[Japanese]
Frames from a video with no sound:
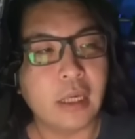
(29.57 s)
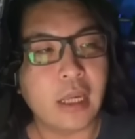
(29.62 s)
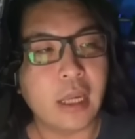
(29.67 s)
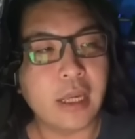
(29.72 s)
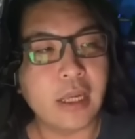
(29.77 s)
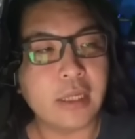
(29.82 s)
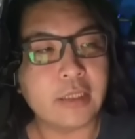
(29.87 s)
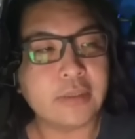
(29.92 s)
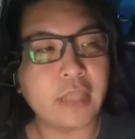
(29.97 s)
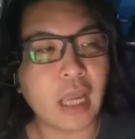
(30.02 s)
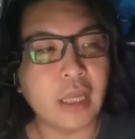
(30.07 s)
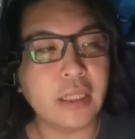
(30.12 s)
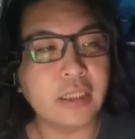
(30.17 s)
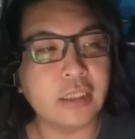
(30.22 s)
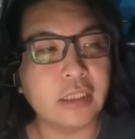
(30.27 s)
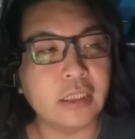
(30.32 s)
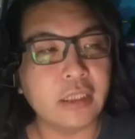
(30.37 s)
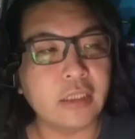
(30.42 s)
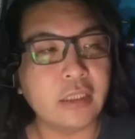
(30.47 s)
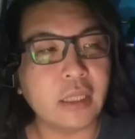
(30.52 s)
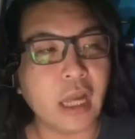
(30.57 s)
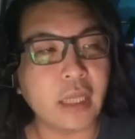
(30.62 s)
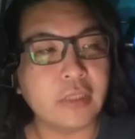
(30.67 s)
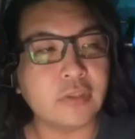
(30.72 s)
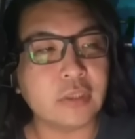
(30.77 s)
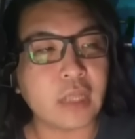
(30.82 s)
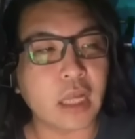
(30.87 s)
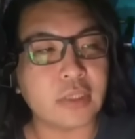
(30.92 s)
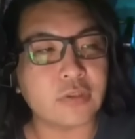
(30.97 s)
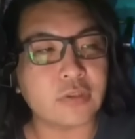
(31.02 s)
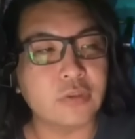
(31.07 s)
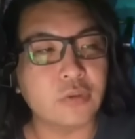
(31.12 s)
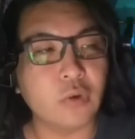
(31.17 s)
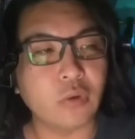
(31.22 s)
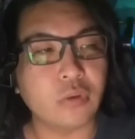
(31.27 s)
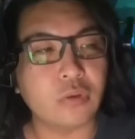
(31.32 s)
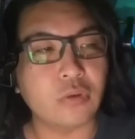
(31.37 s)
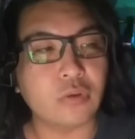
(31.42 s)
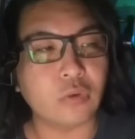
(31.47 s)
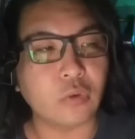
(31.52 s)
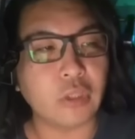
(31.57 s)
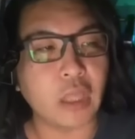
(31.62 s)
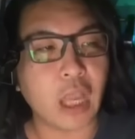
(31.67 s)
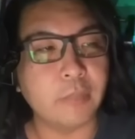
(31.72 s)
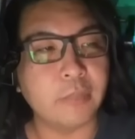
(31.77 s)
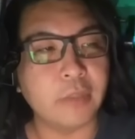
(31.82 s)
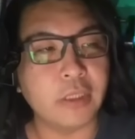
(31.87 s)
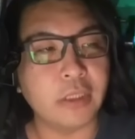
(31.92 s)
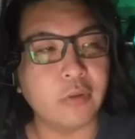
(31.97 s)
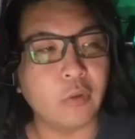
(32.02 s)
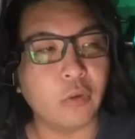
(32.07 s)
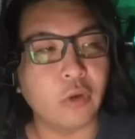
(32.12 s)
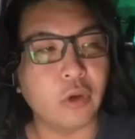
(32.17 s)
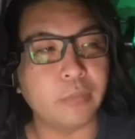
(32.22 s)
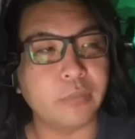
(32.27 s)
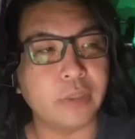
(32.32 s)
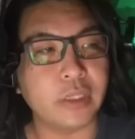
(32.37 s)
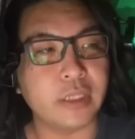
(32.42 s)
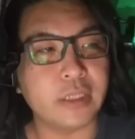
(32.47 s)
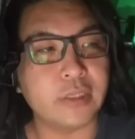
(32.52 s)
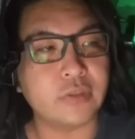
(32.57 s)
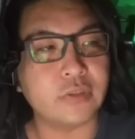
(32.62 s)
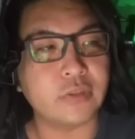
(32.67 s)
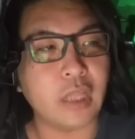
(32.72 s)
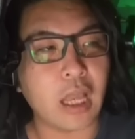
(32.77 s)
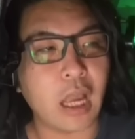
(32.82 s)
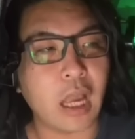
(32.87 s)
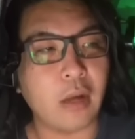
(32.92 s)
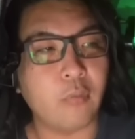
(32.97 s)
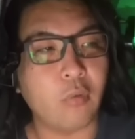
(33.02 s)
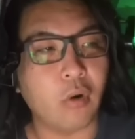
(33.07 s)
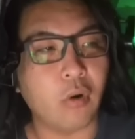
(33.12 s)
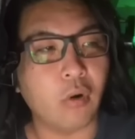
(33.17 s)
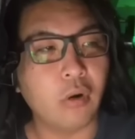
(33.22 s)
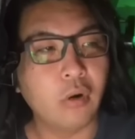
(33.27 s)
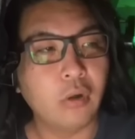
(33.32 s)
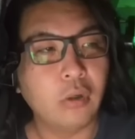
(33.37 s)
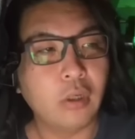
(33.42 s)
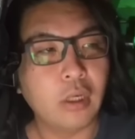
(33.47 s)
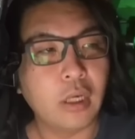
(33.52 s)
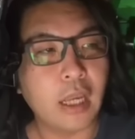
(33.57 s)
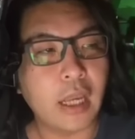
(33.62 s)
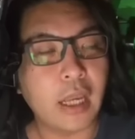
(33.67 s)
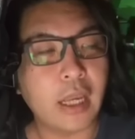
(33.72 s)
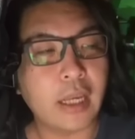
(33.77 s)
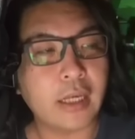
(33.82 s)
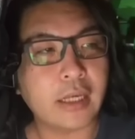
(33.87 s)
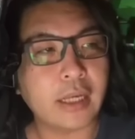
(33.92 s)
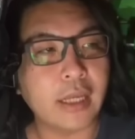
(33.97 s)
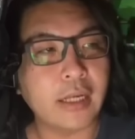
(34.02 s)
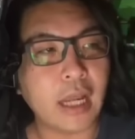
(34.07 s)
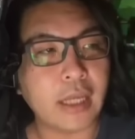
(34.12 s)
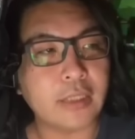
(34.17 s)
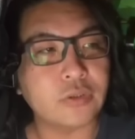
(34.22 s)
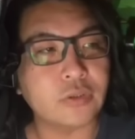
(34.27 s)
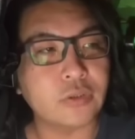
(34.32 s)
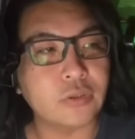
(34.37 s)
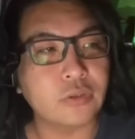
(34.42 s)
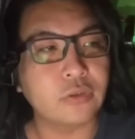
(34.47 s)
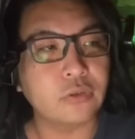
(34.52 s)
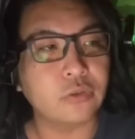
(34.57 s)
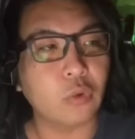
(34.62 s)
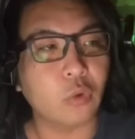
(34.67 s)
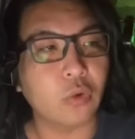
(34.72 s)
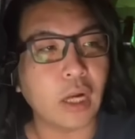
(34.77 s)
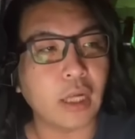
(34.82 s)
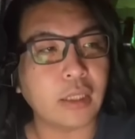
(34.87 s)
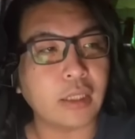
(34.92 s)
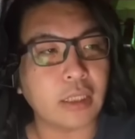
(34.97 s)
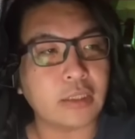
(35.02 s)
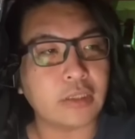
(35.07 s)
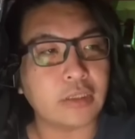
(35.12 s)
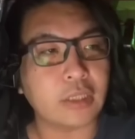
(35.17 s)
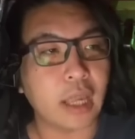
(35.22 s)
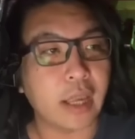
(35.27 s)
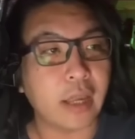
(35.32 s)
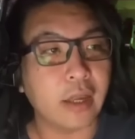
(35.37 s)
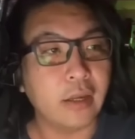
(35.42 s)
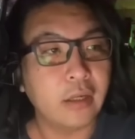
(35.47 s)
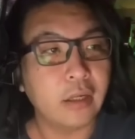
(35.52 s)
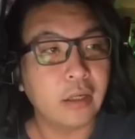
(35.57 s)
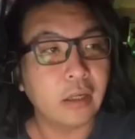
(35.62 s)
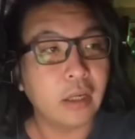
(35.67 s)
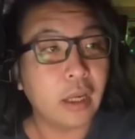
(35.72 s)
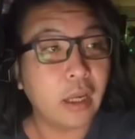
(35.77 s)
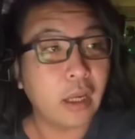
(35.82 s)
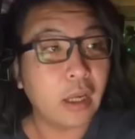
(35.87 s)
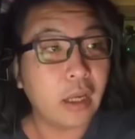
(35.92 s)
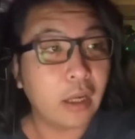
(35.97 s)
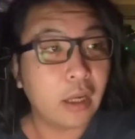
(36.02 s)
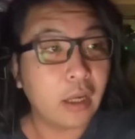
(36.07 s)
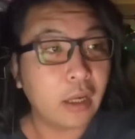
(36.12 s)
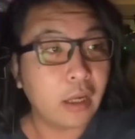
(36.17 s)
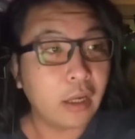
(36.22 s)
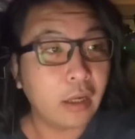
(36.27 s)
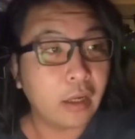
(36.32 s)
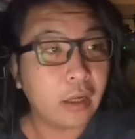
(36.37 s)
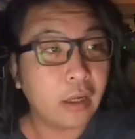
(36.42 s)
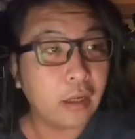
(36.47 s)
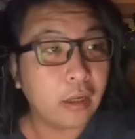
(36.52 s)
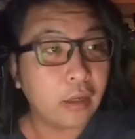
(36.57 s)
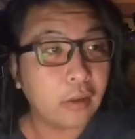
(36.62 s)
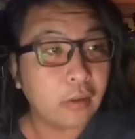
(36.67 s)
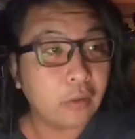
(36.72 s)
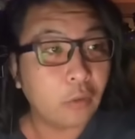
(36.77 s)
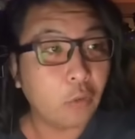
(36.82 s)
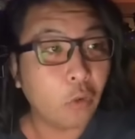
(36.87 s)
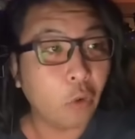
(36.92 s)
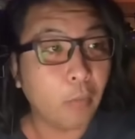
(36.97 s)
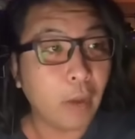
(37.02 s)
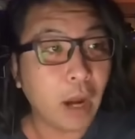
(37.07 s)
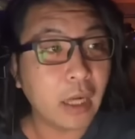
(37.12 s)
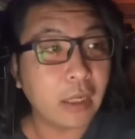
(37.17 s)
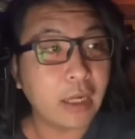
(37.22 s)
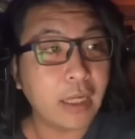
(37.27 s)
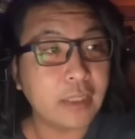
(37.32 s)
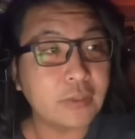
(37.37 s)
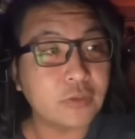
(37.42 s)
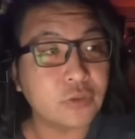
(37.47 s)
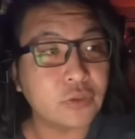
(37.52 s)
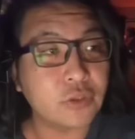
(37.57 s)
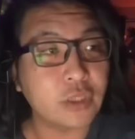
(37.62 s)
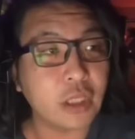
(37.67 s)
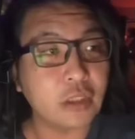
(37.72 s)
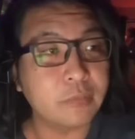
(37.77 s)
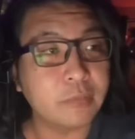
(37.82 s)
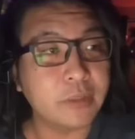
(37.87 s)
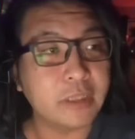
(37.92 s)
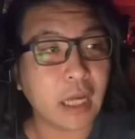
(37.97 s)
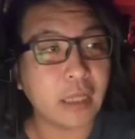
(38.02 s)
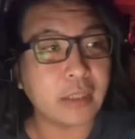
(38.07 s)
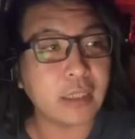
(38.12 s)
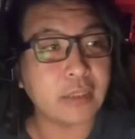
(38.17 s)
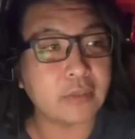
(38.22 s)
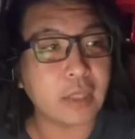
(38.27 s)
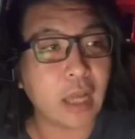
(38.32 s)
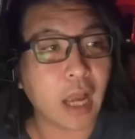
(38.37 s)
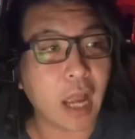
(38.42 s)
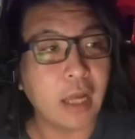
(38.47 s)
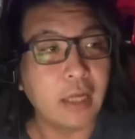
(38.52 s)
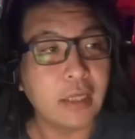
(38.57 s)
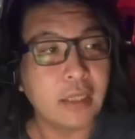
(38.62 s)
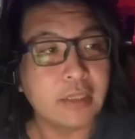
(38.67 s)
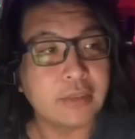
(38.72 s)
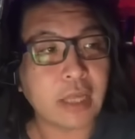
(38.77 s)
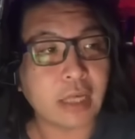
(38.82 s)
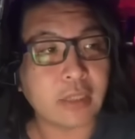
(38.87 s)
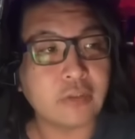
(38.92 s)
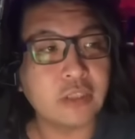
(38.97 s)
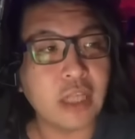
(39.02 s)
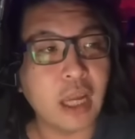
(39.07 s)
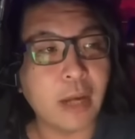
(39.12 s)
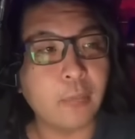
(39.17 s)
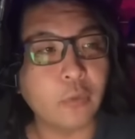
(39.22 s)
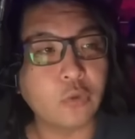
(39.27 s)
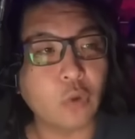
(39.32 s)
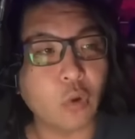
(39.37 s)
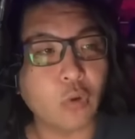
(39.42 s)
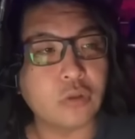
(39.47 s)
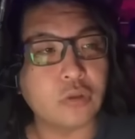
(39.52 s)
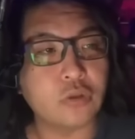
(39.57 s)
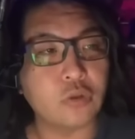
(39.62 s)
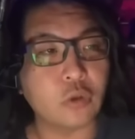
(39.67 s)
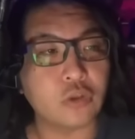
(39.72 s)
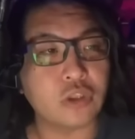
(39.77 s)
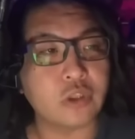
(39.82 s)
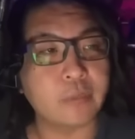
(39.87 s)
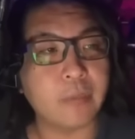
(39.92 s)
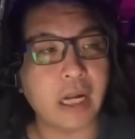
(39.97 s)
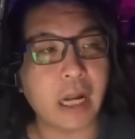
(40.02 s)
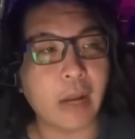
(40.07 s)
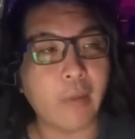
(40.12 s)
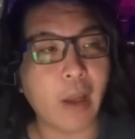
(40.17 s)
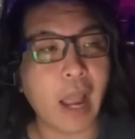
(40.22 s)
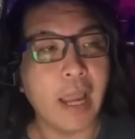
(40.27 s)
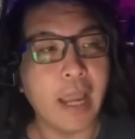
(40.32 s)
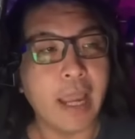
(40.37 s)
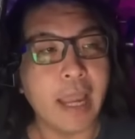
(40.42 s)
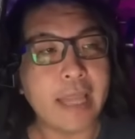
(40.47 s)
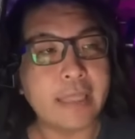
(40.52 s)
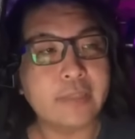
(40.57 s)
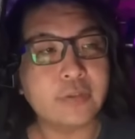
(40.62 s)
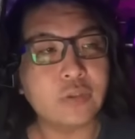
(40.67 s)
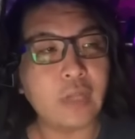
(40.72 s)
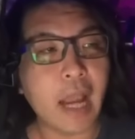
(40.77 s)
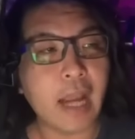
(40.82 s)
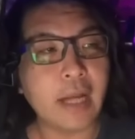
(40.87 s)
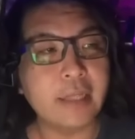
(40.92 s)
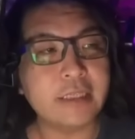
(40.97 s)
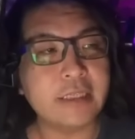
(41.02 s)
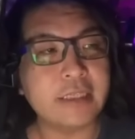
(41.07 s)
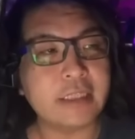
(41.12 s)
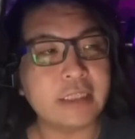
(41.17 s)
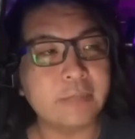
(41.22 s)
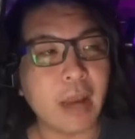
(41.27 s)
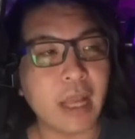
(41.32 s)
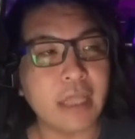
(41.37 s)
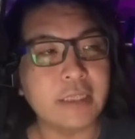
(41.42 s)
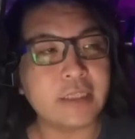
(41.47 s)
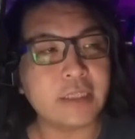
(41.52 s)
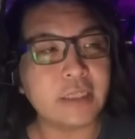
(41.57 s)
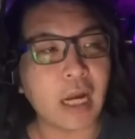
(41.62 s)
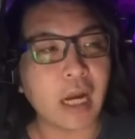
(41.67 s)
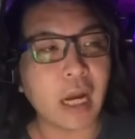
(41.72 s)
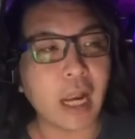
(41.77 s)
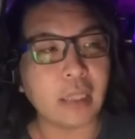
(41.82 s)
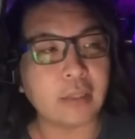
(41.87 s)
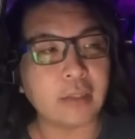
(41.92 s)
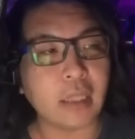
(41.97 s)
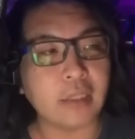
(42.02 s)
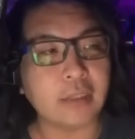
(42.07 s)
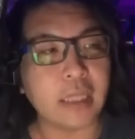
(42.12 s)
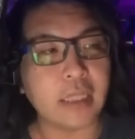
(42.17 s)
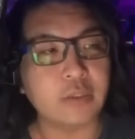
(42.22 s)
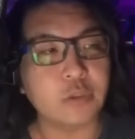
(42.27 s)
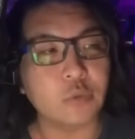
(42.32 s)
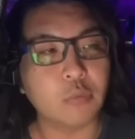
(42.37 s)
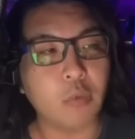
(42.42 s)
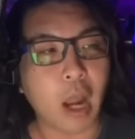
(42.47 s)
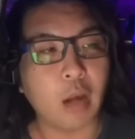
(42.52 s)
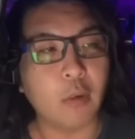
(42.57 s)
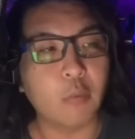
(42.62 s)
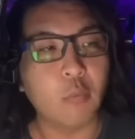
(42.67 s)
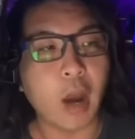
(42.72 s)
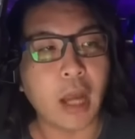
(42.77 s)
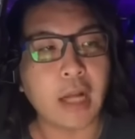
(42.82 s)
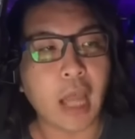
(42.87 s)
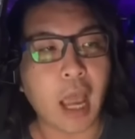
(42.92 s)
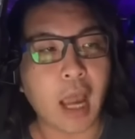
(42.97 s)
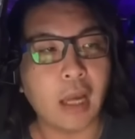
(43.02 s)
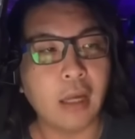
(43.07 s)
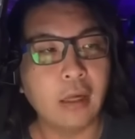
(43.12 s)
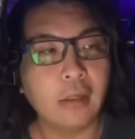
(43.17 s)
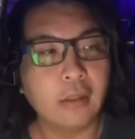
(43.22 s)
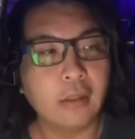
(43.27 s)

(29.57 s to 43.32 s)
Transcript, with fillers: えー、最近数々ノックと闇及びリスナーを、えー、けなす動画出して、えー、5万越してるみたいですが、昨夜もノックのつべらは、閲覧1万近かったですわ、わら。